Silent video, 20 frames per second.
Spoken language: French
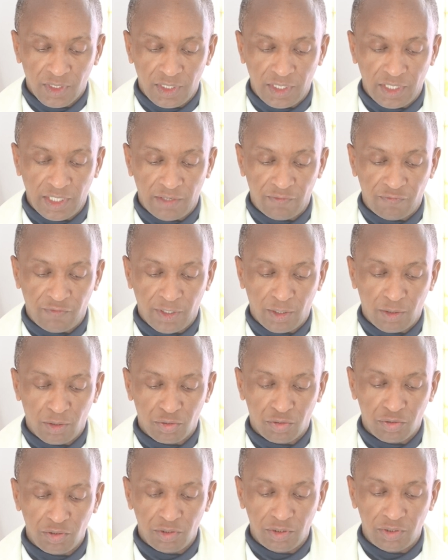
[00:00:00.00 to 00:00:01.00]
Il avait
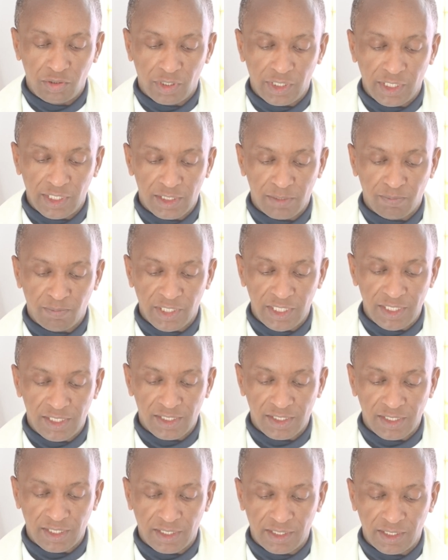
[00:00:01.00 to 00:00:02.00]
reçu de l'Esprit
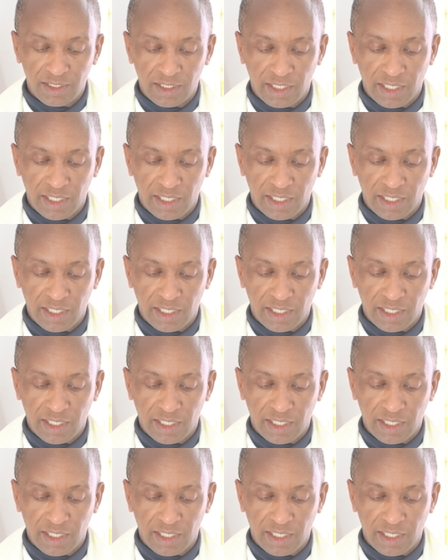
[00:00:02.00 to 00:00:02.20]
Saint